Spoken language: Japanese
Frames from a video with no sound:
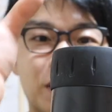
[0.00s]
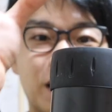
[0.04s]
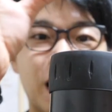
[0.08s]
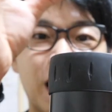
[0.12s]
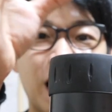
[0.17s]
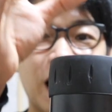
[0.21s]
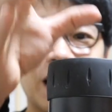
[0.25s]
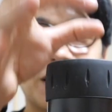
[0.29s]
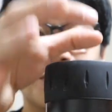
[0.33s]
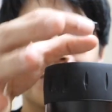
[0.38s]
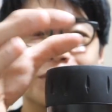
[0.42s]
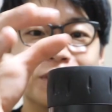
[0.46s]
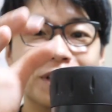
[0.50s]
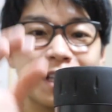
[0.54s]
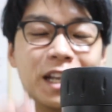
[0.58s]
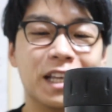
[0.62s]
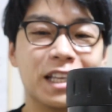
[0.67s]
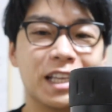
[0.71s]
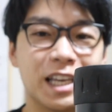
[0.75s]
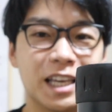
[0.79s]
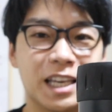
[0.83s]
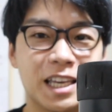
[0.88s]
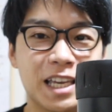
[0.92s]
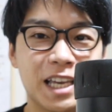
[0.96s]
缶を入れ
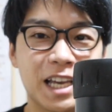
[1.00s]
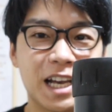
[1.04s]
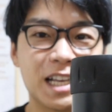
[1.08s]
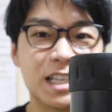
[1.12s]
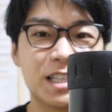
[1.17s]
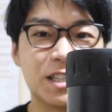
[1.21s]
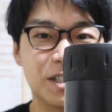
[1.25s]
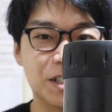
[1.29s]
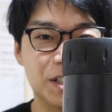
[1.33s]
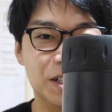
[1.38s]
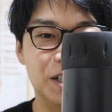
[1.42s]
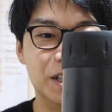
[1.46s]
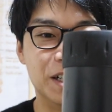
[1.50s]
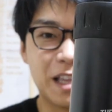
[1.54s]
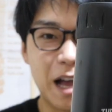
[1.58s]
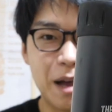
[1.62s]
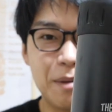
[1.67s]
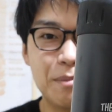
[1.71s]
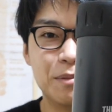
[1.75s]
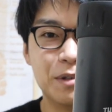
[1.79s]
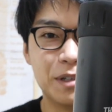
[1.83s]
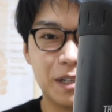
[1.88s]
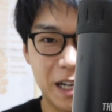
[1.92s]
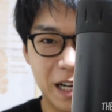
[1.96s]
て冷やす
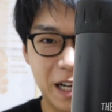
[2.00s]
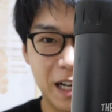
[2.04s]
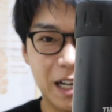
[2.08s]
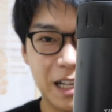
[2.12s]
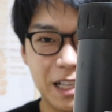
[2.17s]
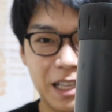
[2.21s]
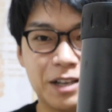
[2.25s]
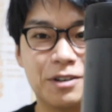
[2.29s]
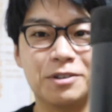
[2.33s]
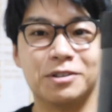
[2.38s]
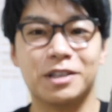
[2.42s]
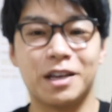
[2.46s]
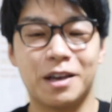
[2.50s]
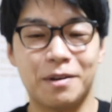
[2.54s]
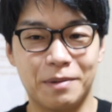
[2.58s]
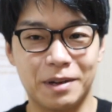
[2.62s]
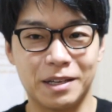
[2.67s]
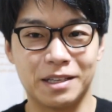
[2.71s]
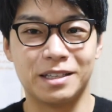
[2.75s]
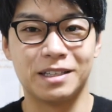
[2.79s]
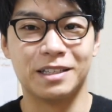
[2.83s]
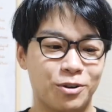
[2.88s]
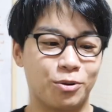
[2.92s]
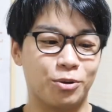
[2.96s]
タンブラーでござい
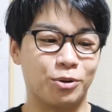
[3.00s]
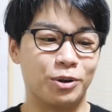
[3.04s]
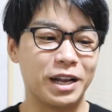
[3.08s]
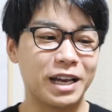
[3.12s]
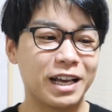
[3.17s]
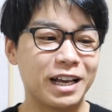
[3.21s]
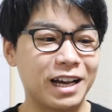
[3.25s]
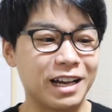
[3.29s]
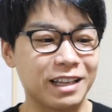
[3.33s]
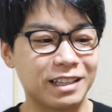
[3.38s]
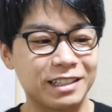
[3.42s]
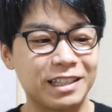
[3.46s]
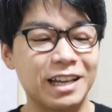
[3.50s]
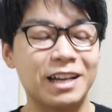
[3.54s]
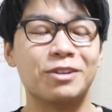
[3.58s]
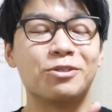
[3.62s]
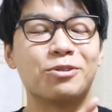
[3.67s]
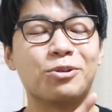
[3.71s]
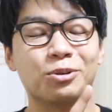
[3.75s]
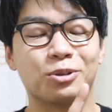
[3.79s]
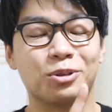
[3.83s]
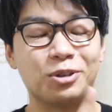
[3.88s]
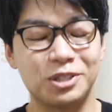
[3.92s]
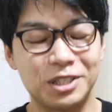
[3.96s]
ます。これ買ったの
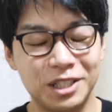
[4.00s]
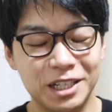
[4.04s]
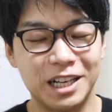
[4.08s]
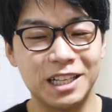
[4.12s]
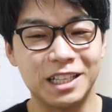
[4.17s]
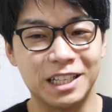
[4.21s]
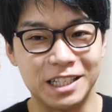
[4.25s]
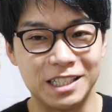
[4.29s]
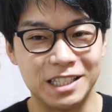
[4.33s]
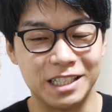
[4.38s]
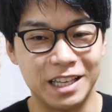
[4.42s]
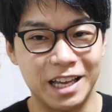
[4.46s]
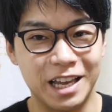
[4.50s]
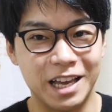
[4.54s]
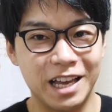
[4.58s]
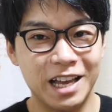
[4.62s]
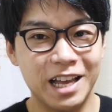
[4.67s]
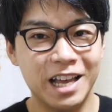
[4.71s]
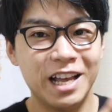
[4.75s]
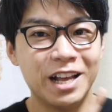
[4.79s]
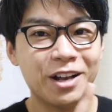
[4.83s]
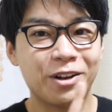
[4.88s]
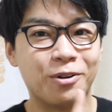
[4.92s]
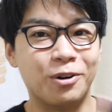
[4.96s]
今年なんですね。
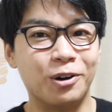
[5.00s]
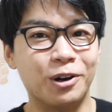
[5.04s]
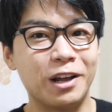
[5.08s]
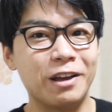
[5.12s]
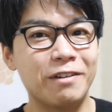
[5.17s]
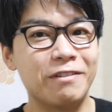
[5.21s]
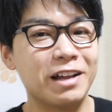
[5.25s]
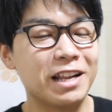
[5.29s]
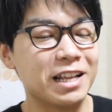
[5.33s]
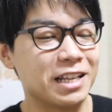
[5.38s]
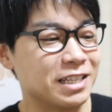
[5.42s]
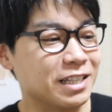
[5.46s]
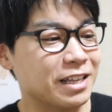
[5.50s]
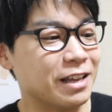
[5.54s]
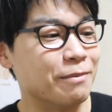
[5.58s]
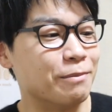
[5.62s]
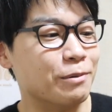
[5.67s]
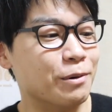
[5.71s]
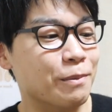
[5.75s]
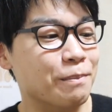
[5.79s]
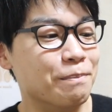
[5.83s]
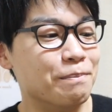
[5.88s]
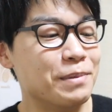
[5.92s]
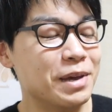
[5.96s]
これはですね、
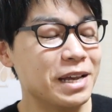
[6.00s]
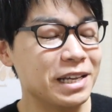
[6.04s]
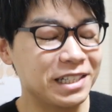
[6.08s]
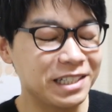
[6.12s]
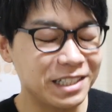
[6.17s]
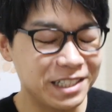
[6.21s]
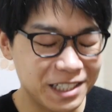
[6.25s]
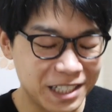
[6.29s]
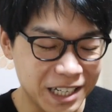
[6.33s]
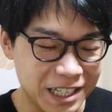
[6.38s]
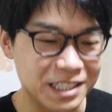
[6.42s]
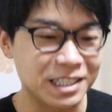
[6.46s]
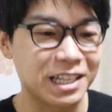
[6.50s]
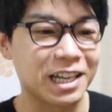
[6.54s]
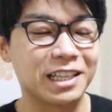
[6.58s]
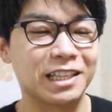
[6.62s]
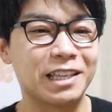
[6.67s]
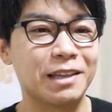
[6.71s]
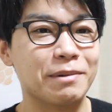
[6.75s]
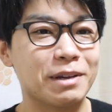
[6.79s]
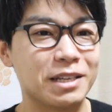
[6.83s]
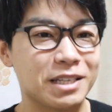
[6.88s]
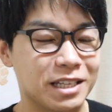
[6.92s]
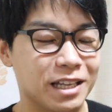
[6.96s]
もうめっちゃ使っ
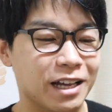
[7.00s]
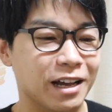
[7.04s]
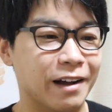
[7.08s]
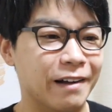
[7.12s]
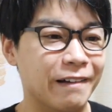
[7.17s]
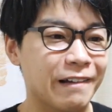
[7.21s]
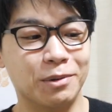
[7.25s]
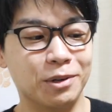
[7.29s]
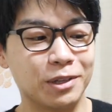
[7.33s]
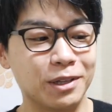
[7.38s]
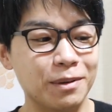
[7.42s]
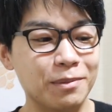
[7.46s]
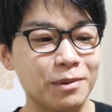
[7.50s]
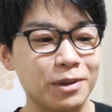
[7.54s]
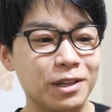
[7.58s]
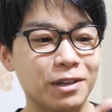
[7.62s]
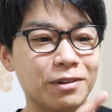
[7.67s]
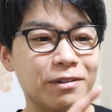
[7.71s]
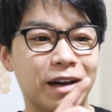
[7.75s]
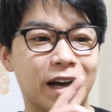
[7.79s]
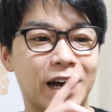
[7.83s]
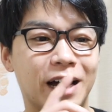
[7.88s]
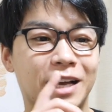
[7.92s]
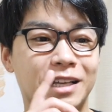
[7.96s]
てました。もともと
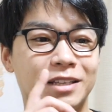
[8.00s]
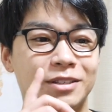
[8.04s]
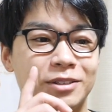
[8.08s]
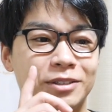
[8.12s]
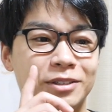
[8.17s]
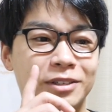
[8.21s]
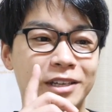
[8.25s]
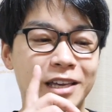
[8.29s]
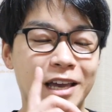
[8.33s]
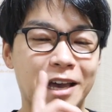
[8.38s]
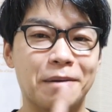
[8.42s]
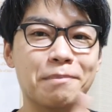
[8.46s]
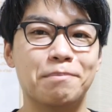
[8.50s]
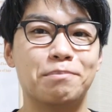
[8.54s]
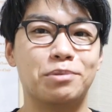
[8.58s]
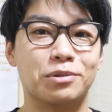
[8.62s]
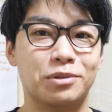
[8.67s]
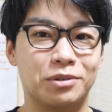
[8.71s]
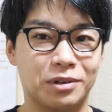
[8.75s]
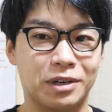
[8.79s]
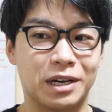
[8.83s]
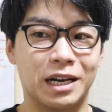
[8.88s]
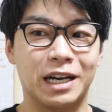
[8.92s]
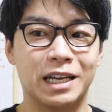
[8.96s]
はそういうキャンプ
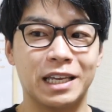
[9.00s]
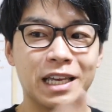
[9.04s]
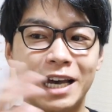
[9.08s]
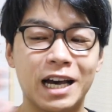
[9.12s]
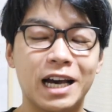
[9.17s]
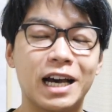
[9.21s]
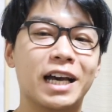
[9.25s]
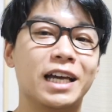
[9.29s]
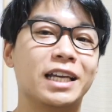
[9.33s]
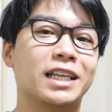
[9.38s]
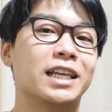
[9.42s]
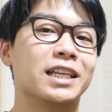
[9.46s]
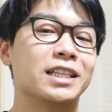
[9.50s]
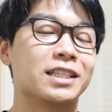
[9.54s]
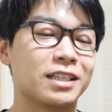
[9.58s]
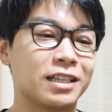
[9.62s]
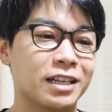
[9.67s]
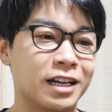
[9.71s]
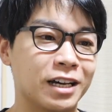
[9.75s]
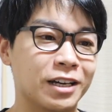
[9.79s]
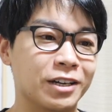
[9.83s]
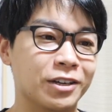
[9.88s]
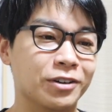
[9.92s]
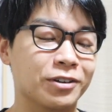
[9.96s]
とか野外で
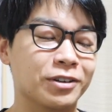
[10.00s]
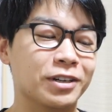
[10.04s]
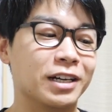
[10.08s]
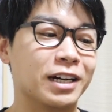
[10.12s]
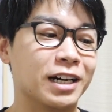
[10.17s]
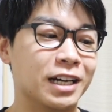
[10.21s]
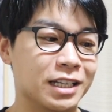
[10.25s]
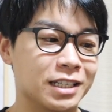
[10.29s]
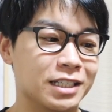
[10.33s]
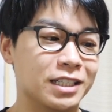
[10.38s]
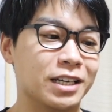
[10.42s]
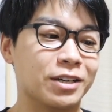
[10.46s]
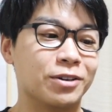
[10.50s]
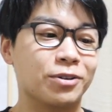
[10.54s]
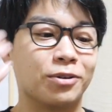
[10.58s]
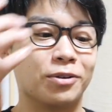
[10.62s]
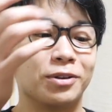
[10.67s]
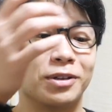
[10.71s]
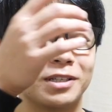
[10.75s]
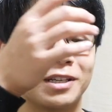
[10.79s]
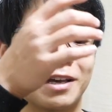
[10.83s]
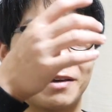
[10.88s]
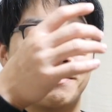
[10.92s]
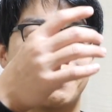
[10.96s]
使うような感じで、こ
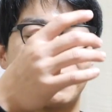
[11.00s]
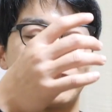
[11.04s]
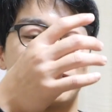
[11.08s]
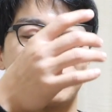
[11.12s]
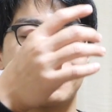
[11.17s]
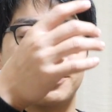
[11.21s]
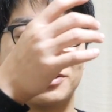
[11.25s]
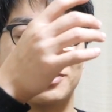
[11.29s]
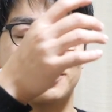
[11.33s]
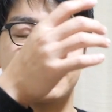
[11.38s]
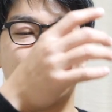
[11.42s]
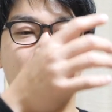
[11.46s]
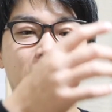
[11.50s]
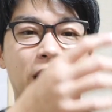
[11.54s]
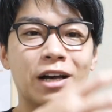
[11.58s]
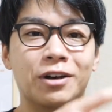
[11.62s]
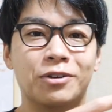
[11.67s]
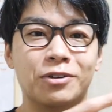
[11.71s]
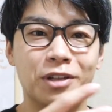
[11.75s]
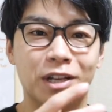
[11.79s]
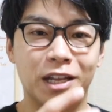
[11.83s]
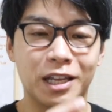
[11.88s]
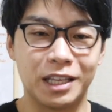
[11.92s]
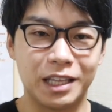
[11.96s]
こに350の缶
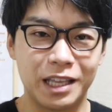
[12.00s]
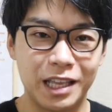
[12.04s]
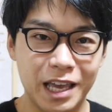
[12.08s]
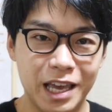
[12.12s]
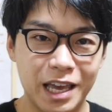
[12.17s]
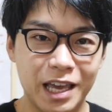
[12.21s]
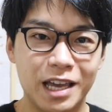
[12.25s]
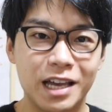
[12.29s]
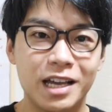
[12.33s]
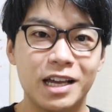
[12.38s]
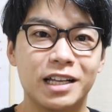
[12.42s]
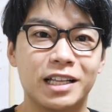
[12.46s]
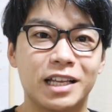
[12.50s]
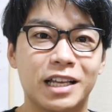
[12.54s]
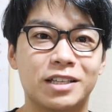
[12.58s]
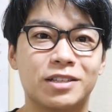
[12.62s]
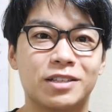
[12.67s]
を入れて、で